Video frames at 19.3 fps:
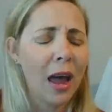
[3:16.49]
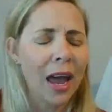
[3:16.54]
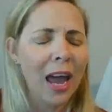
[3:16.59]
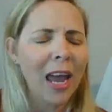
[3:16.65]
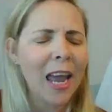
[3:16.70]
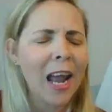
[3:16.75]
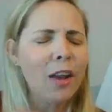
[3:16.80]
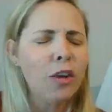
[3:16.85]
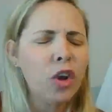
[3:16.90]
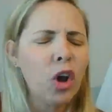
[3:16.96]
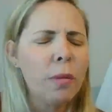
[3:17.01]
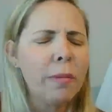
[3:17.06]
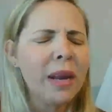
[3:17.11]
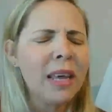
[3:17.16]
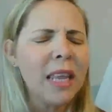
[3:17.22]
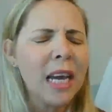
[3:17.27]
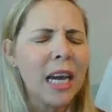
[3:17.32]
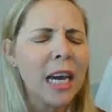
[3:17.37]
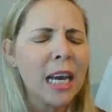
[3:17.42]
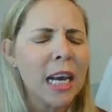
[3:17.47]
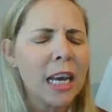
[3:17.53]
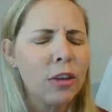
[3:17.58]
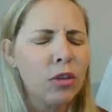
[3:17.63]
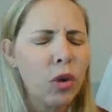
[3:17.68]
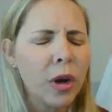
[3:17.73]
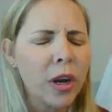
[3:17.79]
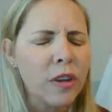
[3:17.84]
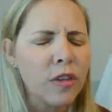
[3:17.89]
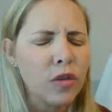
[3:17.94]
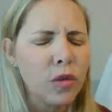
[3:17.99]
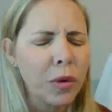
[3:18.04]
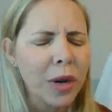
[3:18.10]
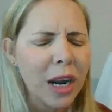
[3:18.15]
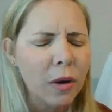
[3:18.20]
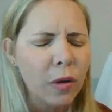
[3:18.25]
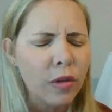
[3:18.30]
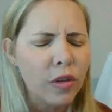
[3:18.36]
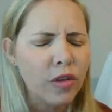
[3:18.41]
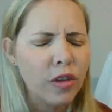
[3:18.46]
En el nombre de Cristo Jesús,
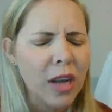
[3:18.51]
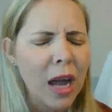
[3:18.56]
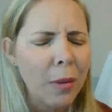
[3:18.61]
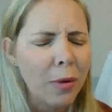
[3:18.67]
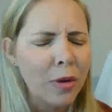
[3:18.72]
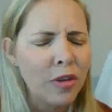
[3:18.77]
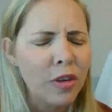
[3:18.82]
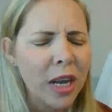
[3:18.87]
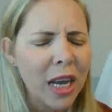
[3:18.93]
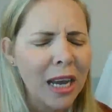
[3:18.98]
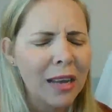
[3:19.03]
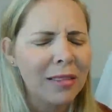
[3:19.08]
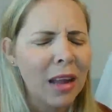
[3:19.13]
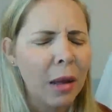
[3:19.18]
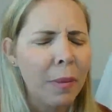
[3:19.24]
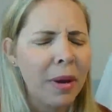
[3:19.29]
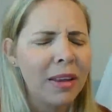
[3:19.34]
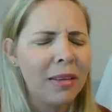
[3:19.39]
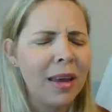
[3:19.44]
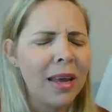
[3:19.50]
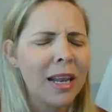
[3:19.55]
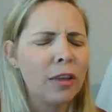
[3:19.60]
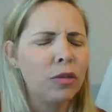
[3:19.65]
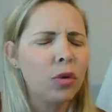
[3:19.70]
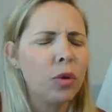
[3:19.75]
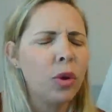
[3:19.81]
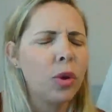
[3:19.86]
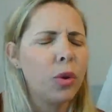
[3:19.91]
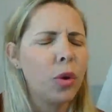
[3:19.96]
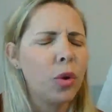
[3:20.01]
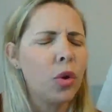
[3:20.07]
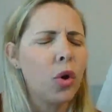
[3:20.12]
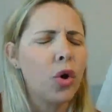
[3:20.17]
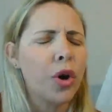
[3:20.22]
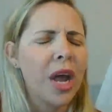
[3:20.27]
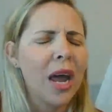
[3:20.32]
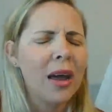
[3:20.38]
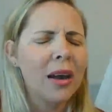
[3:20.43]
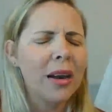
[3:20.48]
renunciamos en esta mañana todo
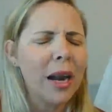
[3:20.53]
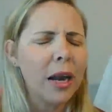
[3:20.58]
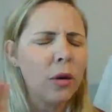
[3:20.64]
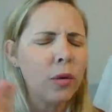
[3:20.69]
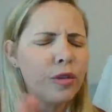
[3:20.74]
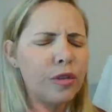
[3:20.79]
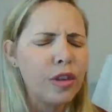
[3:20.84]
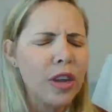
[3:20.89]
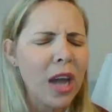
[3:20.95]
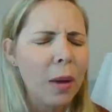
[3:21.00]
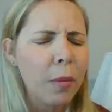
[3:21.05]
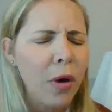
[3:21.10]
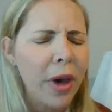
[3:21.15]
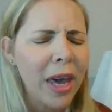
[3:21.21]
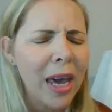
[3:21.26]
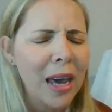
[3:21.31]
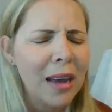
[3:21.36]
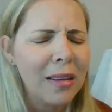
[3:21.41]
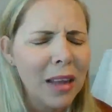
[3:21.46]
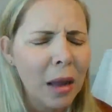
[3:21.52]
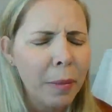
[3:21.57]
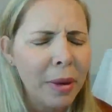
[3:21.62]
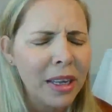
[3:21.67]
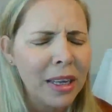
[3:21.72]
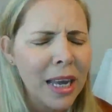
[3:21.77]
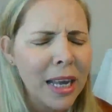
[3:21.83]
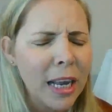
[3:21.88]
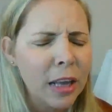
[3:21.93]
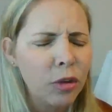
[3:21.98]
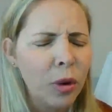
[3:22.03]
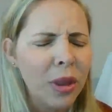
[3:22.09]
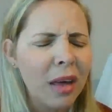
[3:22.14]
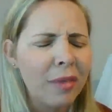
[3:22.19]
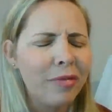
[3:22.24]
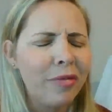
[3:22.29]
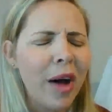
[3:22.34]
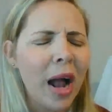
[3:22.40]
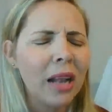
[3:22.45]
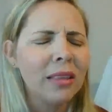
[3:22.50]
dolor, renunciamos en esta mañana
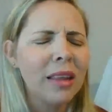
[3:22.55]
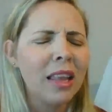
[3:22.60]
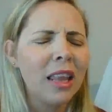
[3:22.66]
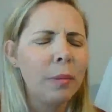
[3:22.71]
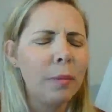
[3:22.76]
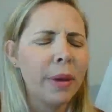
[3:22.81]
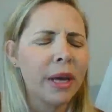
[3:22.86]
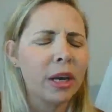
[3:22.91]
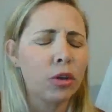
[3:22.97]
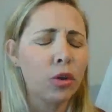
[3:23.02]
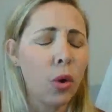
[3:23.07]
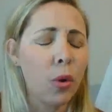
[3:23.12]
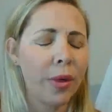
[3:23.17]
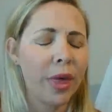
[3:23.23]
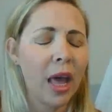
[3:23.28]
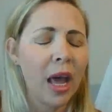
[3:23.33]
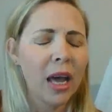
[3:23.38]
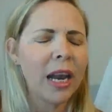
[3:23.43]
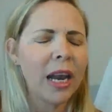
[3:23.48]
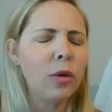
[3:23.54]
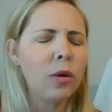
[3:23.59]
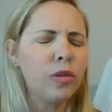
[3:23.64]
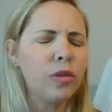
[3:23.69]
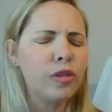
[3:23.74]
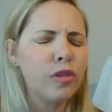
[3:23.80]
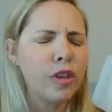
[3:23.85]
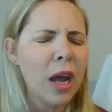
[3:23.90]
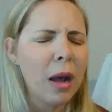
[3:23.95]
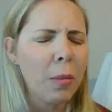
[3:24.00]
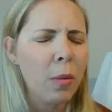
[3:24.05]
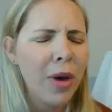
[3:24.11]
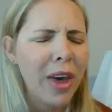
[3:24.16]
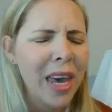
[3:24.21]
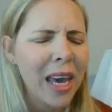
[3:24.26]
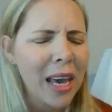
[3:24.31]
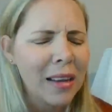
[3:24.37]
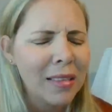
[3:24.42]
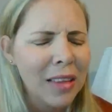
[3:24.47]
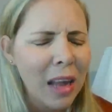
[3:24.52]
toda falta de perdón, renunciamos
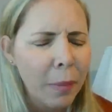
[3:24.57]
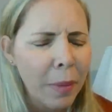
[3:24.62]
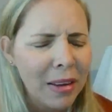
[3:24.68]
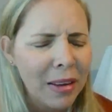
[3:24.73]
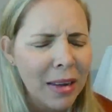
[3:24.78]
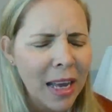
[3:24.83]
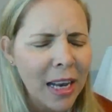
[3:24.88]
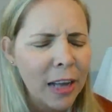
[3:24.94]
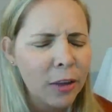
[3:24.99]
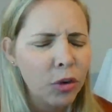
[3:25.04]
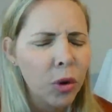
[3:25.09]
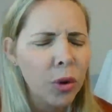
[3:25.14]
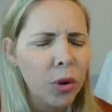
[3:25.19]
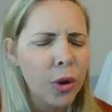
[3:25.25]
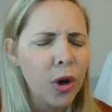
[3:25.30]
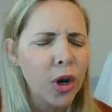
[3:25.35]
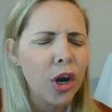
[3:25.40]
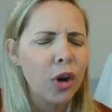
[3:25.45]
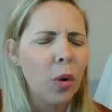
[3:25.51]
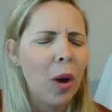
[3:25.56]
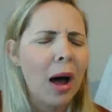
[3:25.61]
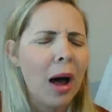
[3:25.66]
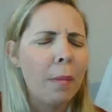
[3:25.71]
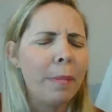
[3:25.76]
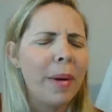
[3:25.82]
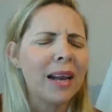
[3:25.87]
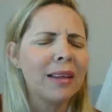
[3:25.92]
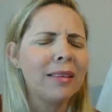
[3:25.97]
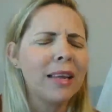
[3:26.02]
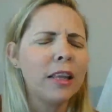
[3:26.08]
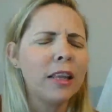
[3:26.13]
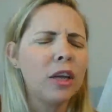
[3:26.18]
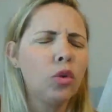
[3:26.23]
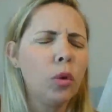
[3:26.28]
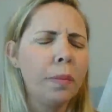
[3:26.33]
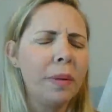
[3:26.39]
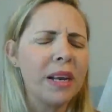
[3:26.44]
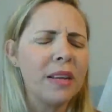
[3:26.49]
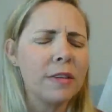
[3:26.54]
en esta mañana todo lo que nos aparta de
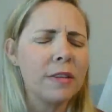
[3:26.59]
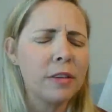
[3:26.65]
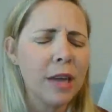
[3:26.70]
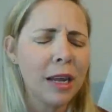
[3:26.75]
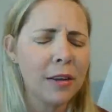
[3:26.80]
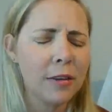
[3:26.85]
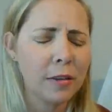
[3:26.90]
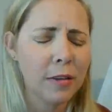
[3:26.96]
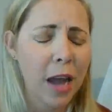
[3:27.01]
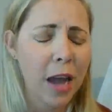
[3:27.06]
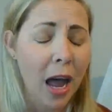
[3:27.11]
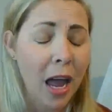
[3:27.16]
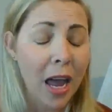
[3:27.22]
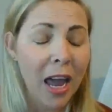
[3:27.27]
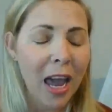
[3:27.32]
tu presencia.